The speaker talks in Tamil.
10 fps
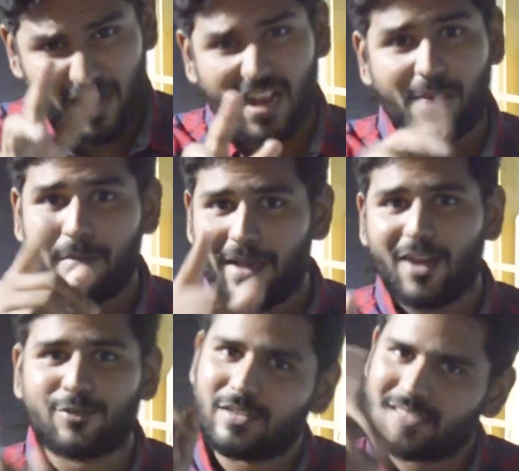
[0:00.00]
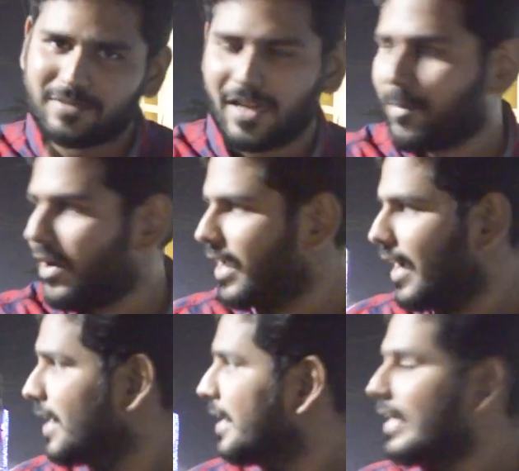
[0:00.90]
மறக்காமல் மேக்கர் சொல்லி சப்ஸ்கிரைப் பண்ணிடுங்க
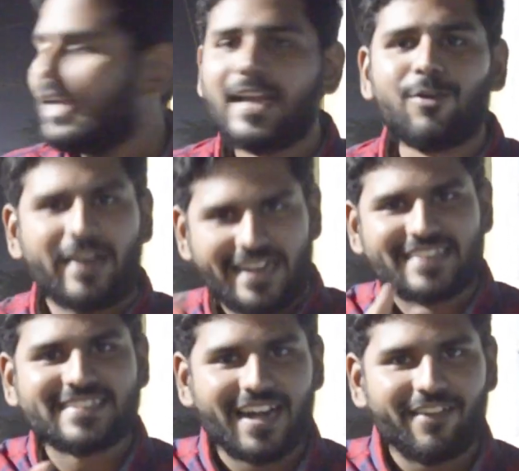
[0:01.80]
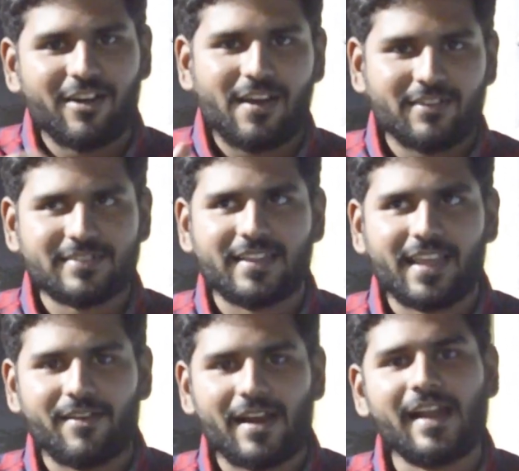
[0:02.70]
இன்னும் ஒரு இன்ட்ரெஸ்டிங்கான வீடியோவில் வந்து
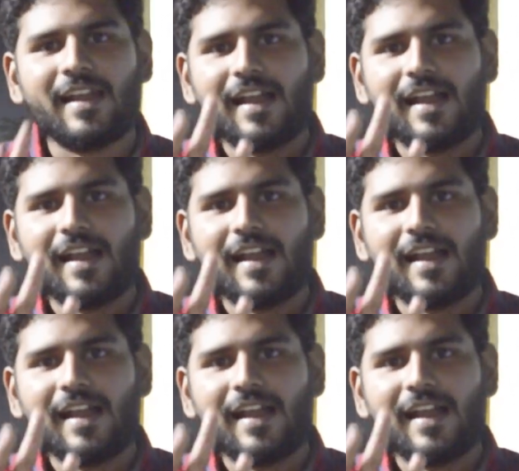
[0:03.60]
சந்திக்க வரேன்